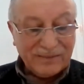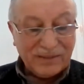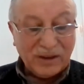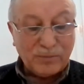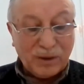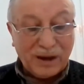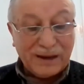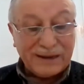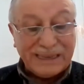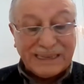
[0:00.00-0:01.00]
ve
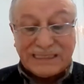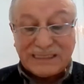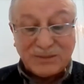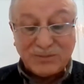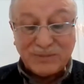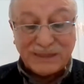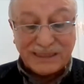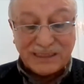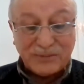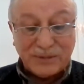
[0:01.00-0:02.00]
bari
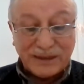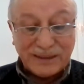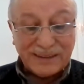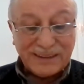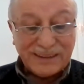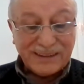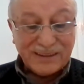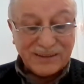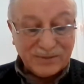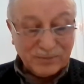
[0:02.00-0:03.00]
isimleri gibi
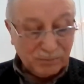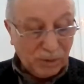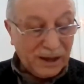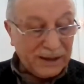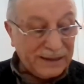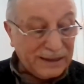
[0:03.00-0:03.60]
bari